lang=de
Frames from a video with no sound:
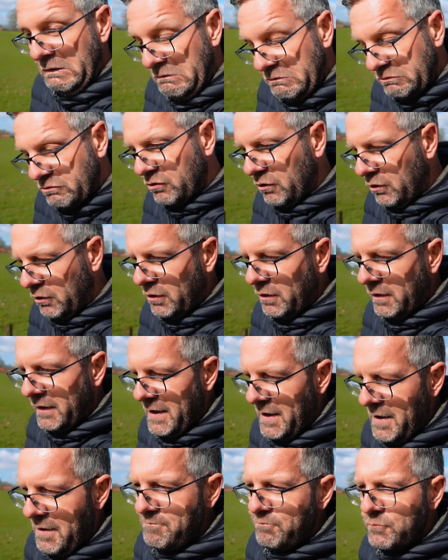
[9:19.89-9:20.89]
So,
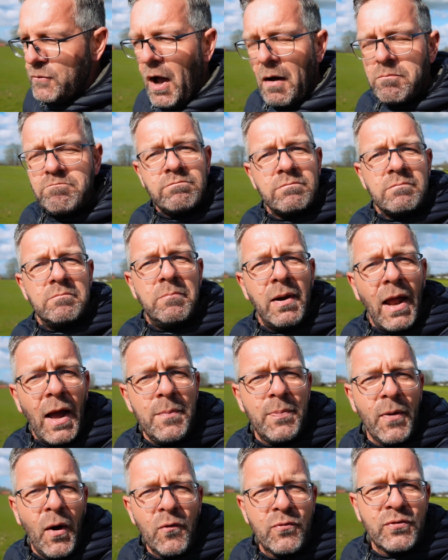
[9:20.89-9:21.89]
äh, ja,
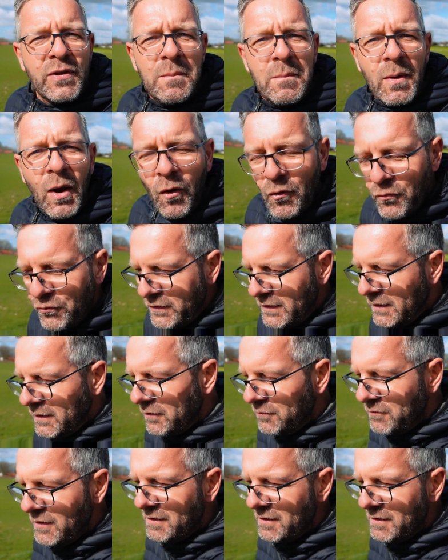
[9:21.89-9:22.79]
bleibt auf dem Laufenden.